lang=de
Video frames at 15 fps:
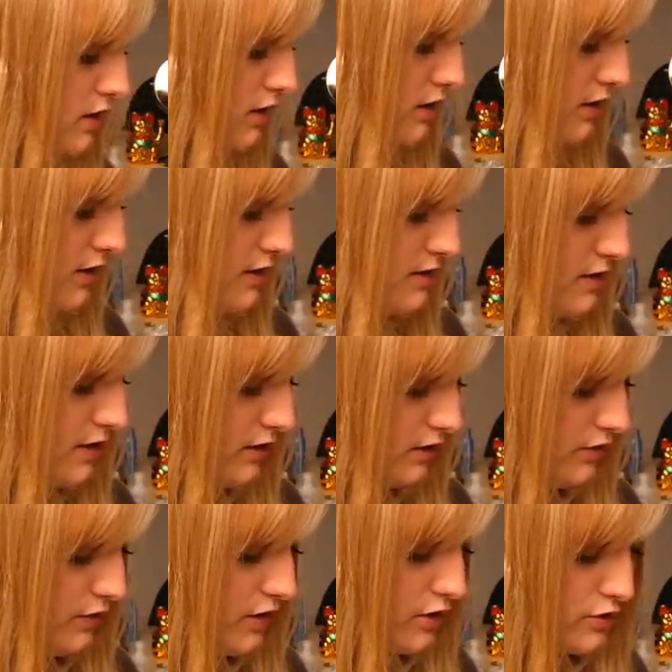Nicht, dass ihr denkt,
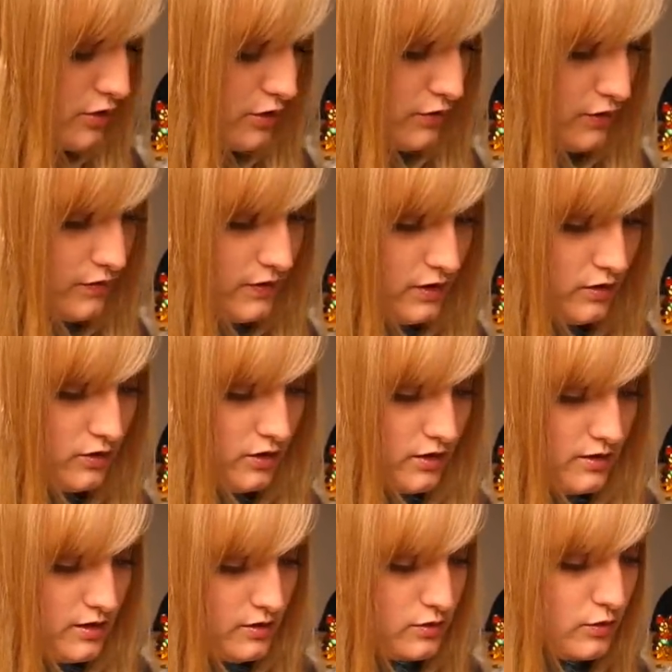ich verarsche euch von wegen
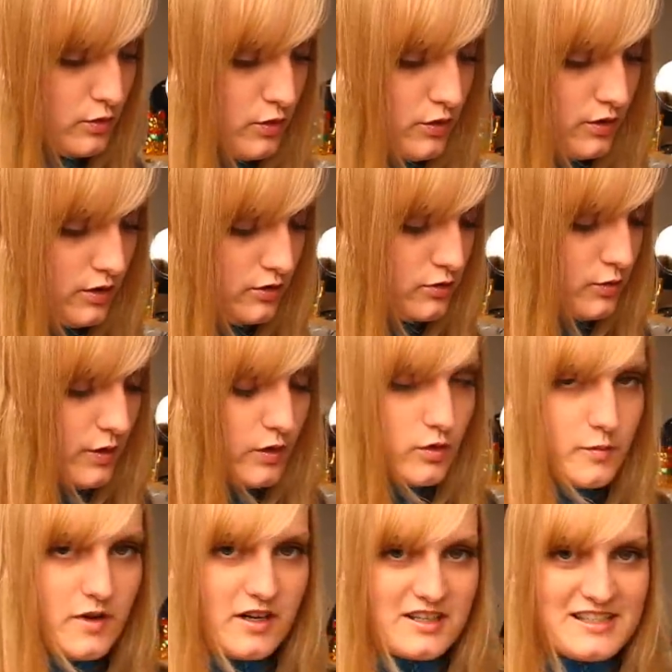Contest und kündige es nur auch
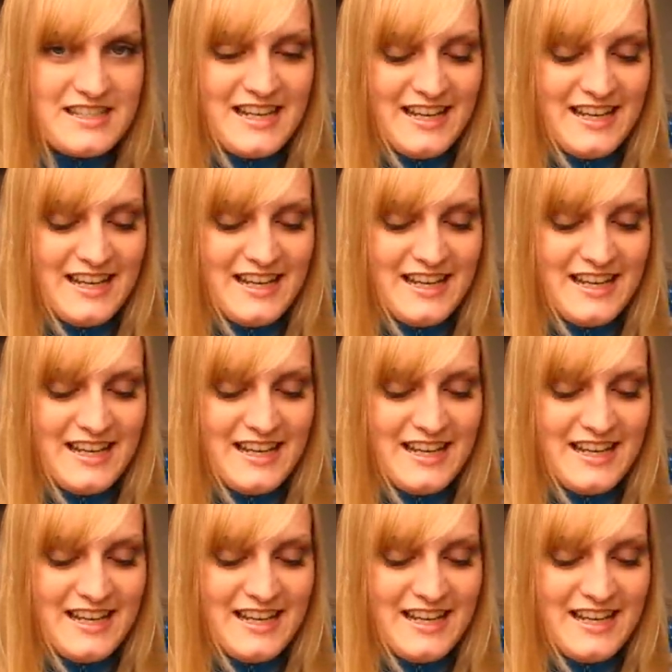und mache es